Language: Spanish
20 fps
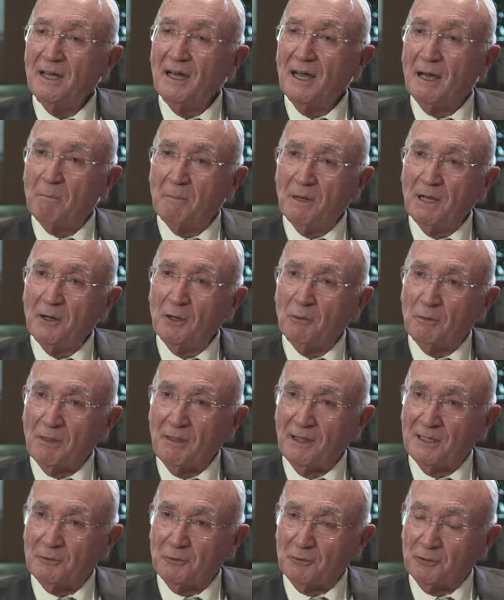en
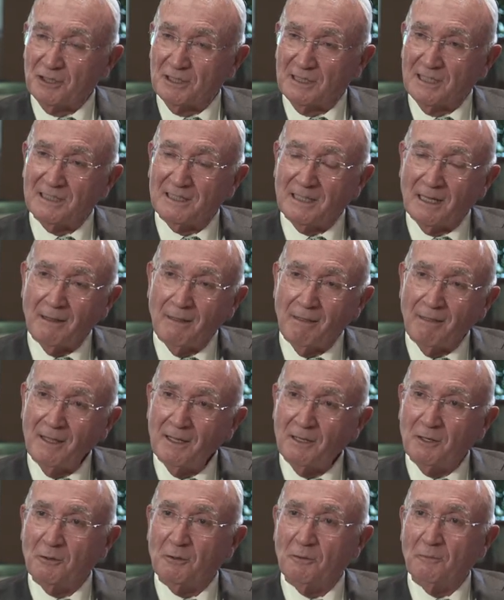
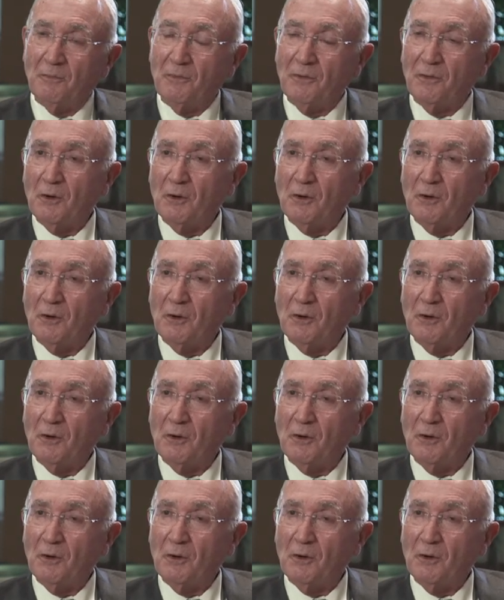1975.